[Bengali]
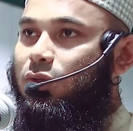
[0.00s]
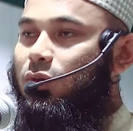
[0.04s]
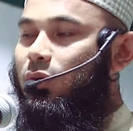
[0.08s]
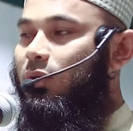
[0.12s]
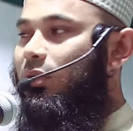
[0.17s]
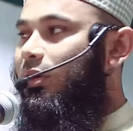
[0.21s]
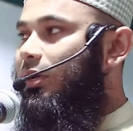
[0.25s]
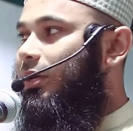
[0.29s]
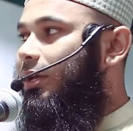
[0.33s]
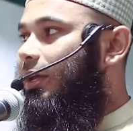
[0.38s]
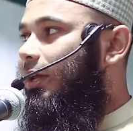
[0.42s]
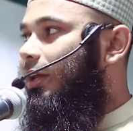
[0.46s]

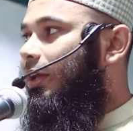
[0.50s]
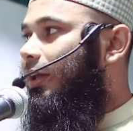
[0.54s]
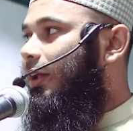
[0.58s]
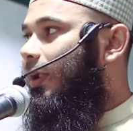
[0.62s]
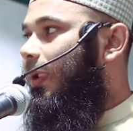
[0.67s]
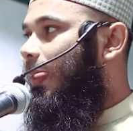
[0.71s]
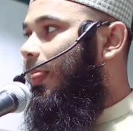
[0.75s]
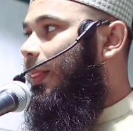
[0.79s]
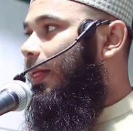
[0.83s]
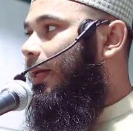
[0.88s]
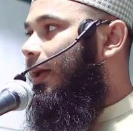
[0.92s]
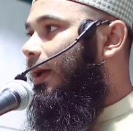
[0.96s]
যোগ কি
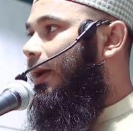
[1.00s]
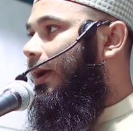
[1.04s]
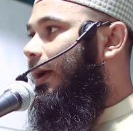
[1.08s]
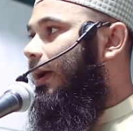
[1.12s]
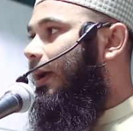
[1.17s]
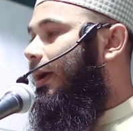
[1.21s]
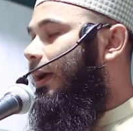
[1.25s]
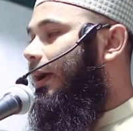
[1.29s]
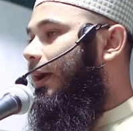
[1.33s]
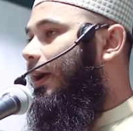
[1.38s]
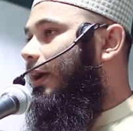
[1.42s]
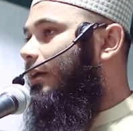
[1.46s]

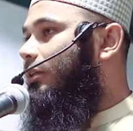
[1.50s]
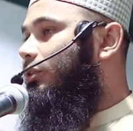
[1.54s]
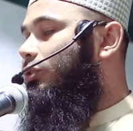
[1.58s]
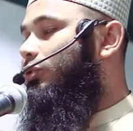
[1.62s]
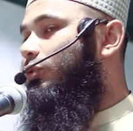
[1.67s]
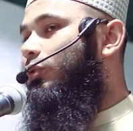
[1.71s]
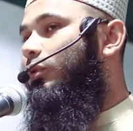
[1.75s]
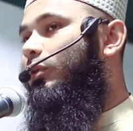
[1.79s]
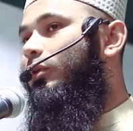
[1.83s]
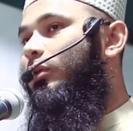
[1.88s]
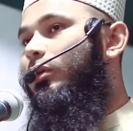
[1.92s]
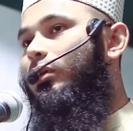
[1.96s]

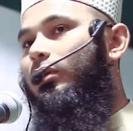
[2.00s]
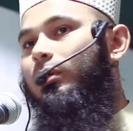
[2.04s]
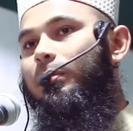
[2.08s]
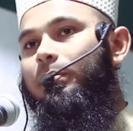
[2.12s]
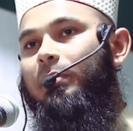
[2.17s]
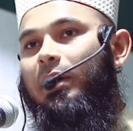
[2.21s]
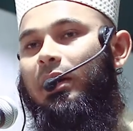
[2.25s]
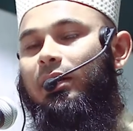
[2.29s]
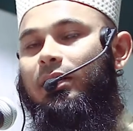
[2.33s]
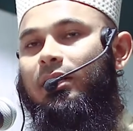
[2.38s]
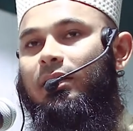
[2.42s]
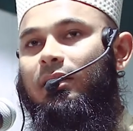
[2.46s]
যোগ হলো
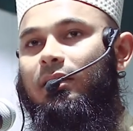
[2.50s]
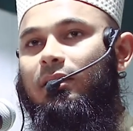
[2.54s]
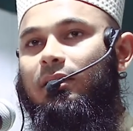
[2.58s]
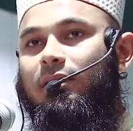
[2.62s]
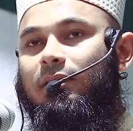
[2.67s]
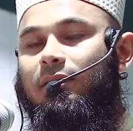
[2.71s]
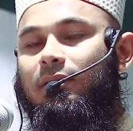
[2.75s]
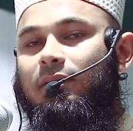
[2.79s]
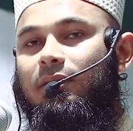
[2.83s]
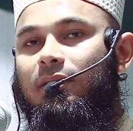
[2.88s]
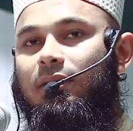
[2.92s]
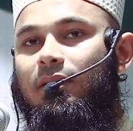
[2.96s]
পানি
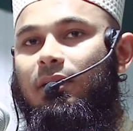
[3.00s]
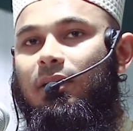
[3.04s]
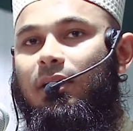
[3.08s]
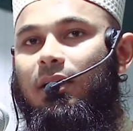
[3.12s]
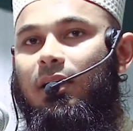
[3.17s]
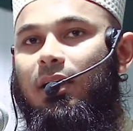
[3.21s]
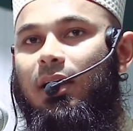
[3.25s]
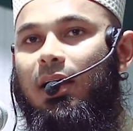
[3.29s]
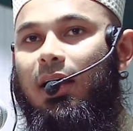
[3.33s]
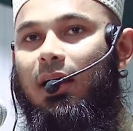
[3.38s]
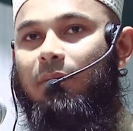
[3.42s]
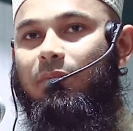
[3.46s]

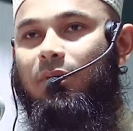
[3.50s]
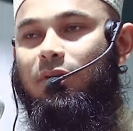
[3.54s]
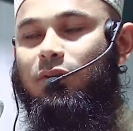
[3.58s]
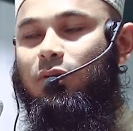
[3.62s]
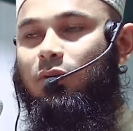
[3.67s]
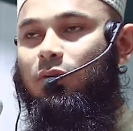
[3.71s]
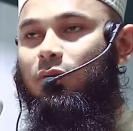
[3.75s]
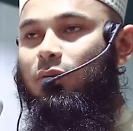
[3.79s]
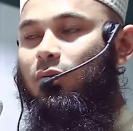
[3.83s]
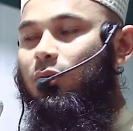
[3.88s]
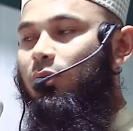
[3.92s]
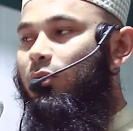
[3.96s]
আমরা
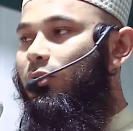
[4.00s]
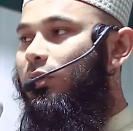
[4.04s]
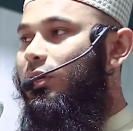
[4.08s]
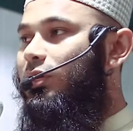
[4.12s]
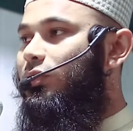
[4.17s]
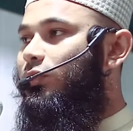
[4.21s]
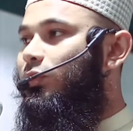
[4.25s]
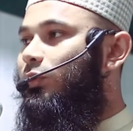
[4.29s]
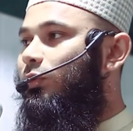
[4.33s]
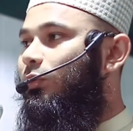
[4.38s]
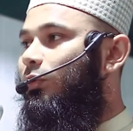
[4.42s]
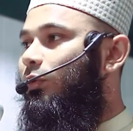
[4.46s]
যখন কোনো
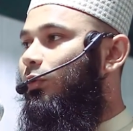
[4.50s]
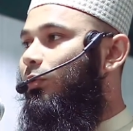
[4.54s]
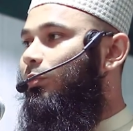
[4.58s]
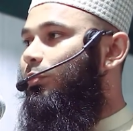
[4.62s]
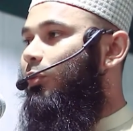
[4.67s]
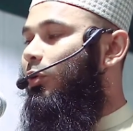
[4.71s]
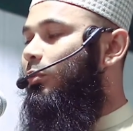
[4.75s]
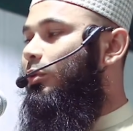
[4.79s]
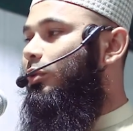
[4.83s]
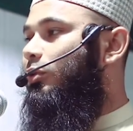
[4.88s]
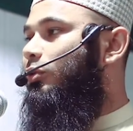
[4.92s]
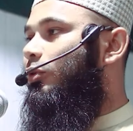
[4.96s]
কিছু
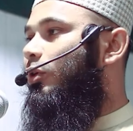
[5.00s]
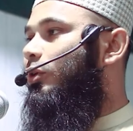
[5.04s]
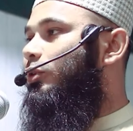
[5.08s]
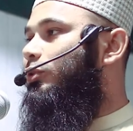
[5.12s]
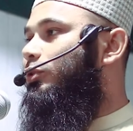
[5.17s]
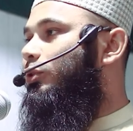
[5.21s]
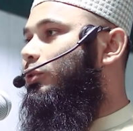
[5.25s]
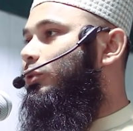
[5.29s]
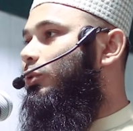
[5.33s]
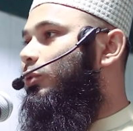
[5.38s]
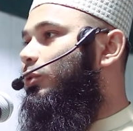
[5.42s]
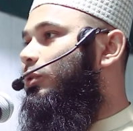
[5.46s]
পবিত্র
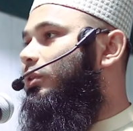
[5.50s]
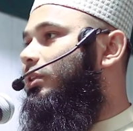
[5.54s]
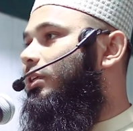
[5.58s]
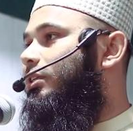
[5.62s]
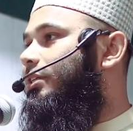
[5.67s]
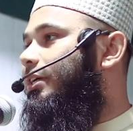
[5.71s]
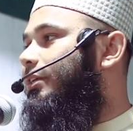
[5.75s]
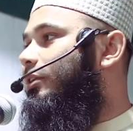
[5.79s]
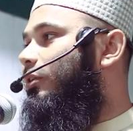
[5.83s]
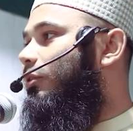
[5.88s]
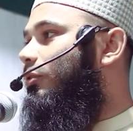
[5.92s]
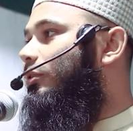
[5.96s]
অর্জন করতে
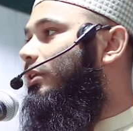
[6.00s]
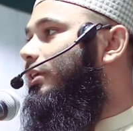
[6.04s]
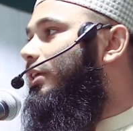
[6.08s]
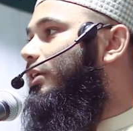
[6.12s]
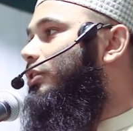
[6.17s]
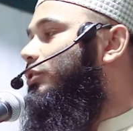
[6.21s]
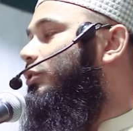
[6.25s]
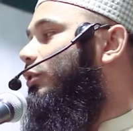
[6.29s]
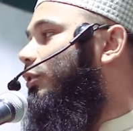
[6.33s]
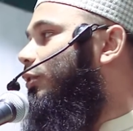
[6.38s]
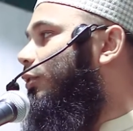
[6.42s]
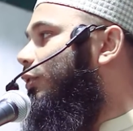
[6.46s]
চাই তখন কি
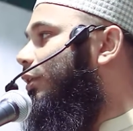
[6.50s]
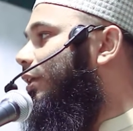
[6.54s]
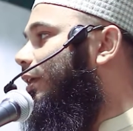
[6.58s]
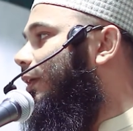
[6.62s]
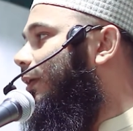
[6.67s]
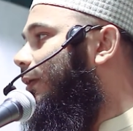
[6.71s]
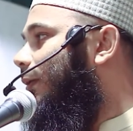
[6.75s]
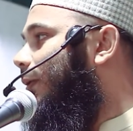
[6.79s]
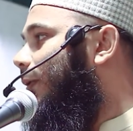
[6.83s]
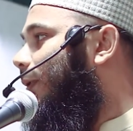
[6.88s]
যোগ করি